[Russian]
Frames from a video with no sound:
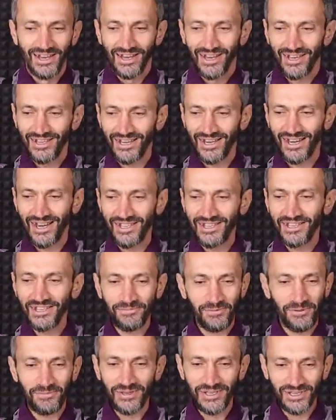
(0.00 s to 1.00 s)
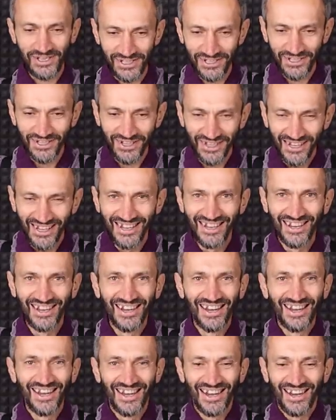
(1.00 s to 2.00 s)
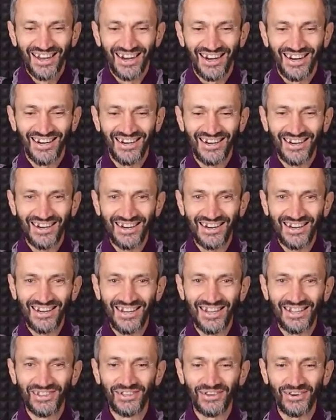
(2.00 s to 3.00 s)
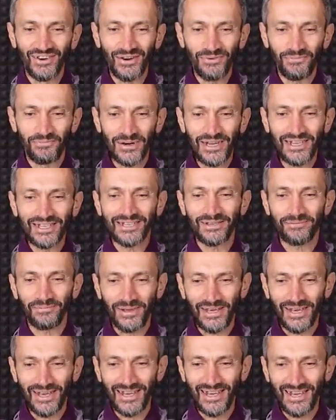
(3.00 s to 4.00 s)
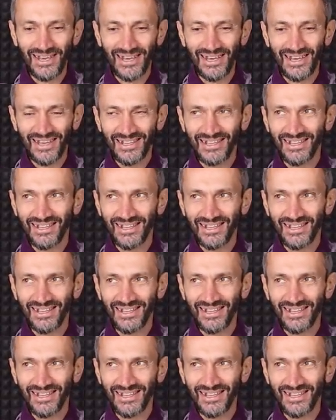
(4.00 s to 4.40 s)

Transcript: Я не победил, а, но, в принципе,